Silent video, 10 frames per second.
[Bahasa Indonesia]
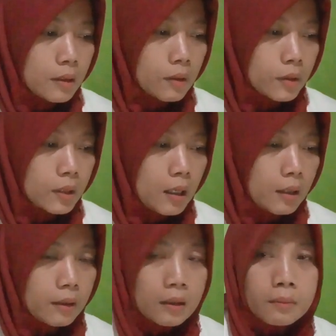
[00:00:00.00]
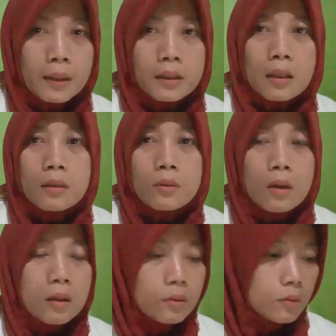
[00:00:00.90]
seharusnya tespeknya
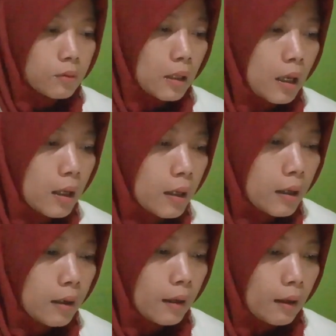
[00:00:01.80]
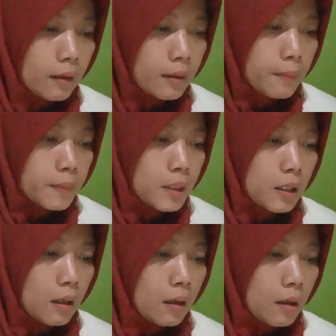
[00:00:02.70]
itu harus sudah negatif
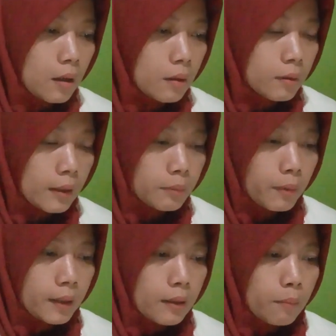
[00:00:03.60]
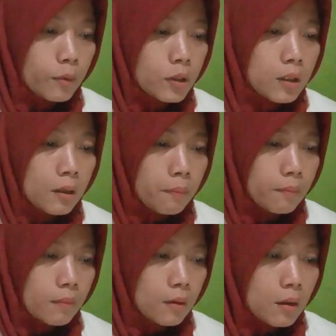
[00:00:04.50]
jika tespeknya positif
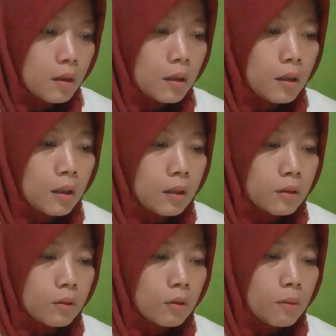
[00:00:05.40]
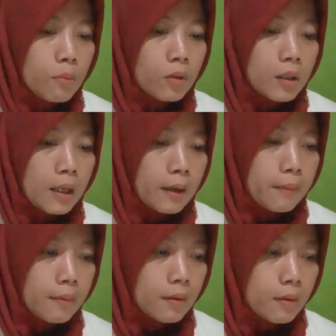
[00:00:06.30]
itu
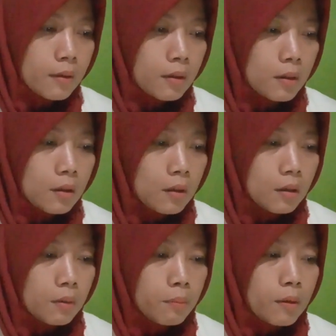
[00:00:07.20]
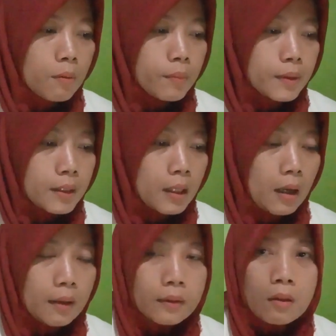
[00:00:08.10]
kemungkinan belum
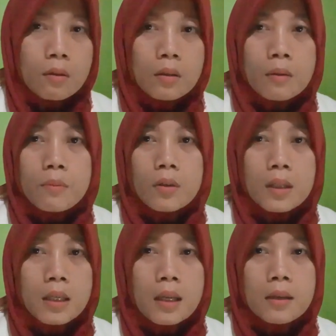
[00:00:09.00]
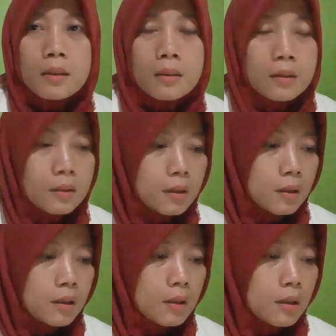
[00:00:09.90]
bersih atau kemungkinan
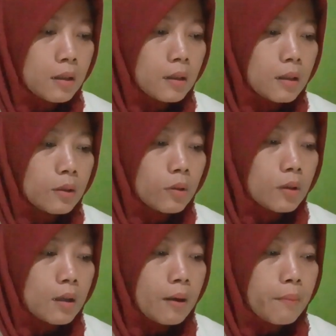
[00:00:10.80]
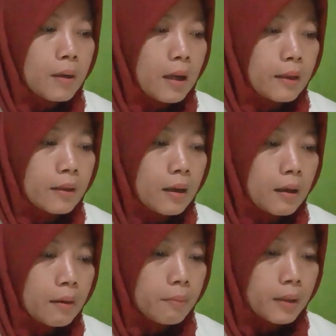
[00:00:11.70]
itu
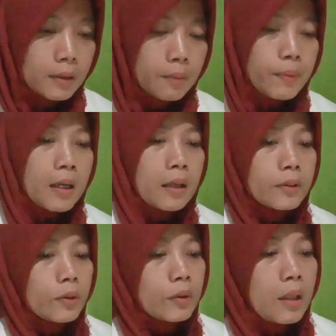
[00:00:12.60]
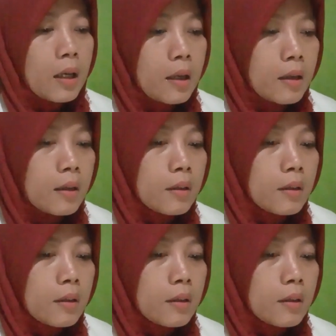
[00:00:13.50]
kehamilannya masih berlangsung ya